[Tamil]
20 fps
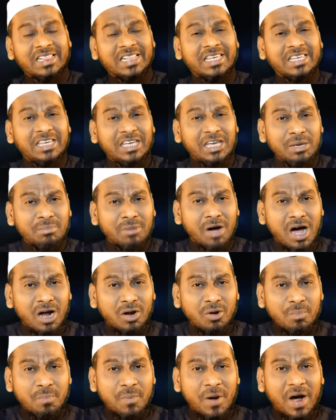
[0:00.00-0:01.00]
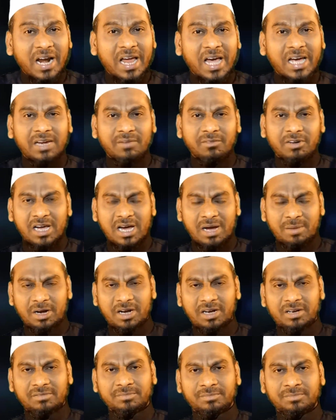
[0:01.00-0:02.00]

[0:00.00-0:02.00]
அந்த ஈமானும் பாழாகி விடாமல்